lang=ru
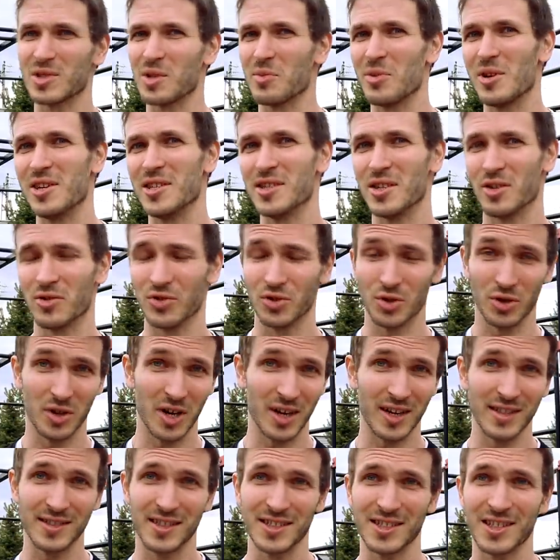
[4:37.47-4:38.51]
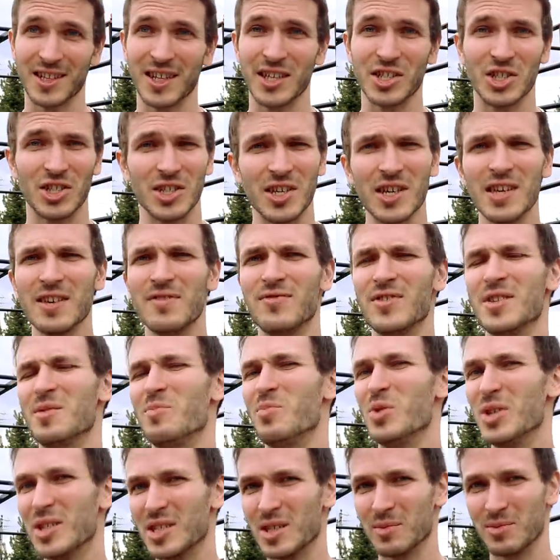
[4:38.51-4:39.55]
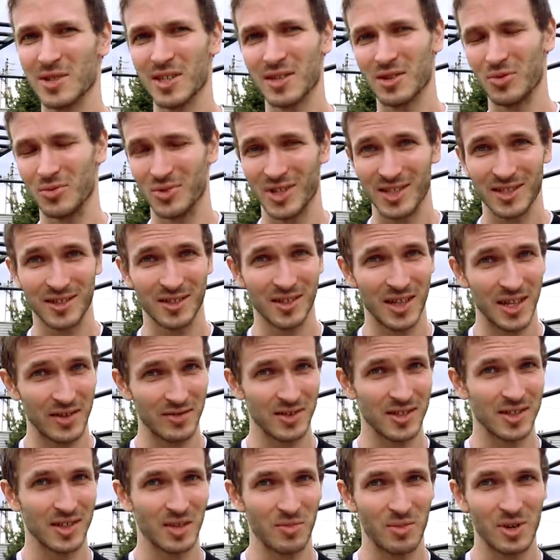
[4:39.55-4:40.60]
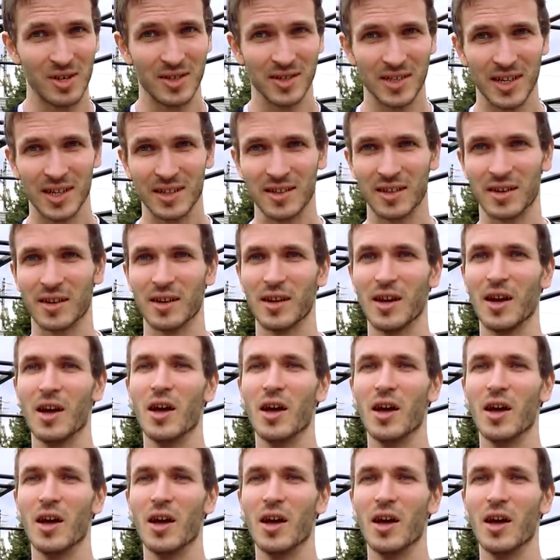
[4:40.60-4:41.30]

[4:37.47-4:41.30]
стабилизировать все гораздо сложнее, ведь бицепс это у нас главный стабилизатор.